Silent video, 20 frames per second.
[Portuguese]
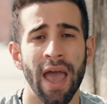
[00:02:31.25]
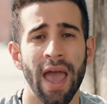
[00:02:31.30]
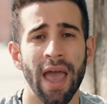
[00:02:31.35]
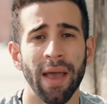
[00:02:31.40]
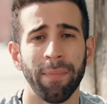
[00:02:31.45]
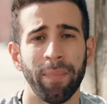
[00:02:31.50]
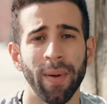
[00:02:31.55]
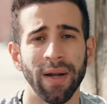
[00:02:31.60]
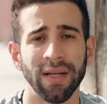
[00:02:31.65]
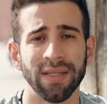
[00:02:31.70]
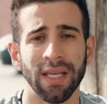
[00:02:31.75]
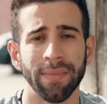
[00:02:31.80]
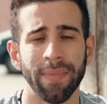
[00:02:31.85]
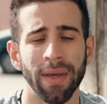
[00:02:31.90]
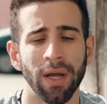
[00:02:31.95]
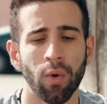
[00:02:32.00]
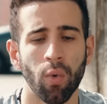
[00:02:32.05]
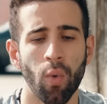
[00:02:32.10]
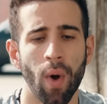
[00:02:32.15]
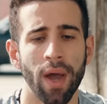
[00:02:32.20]
é
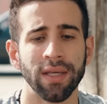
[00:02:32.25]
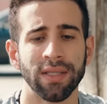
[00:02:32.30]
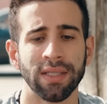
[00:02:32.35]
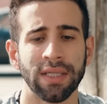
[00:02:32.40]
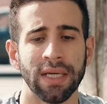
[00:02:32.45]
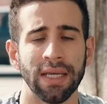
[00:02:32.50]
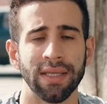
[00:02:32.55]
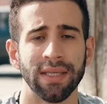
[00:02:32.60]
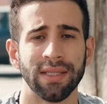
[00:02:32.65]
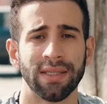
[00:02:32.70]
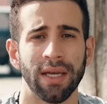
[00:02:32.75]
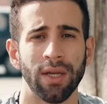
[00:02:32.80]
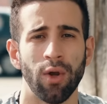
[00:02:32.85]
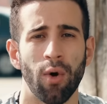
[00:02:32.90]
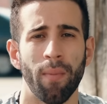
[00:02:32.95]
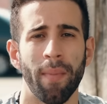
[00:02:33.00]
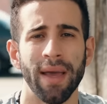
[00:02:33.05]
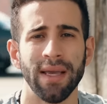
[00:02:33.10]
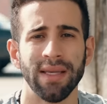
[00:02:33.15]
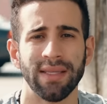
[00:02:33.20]
perceber quais cães
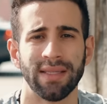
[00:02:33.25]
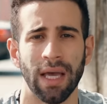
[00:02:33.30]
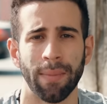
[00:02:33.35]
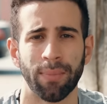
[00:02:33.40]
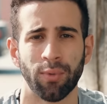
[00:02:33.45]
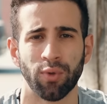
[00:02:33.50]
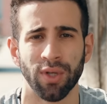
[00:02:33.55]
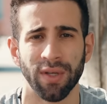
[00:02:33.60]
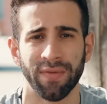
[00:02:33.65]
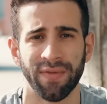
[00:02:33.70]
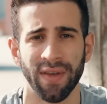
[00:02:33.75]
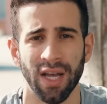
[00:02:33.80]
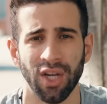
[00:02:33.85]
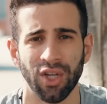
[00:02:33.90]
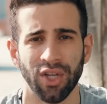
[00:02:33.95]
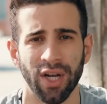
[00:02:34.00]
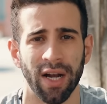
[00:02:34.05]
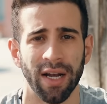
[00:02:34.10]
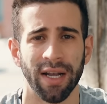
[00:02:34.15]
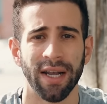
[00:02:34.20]
estariam mais aptos a
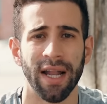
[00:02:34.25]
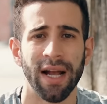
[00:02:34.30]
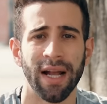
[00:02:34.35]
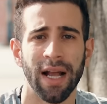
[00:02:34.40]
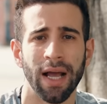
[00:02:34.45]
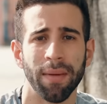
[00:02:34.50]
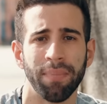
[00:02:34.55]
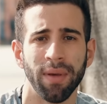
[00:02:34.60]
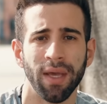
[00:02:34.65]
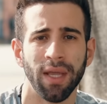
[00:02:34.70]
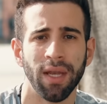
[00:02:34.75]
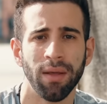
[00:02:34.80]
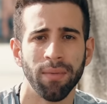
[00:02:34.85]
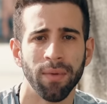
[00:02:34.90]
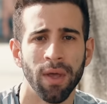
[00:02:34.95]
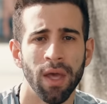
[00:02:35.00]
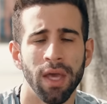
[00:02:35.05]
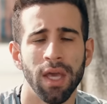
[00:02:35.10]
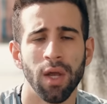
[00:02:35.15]
viajar na cabine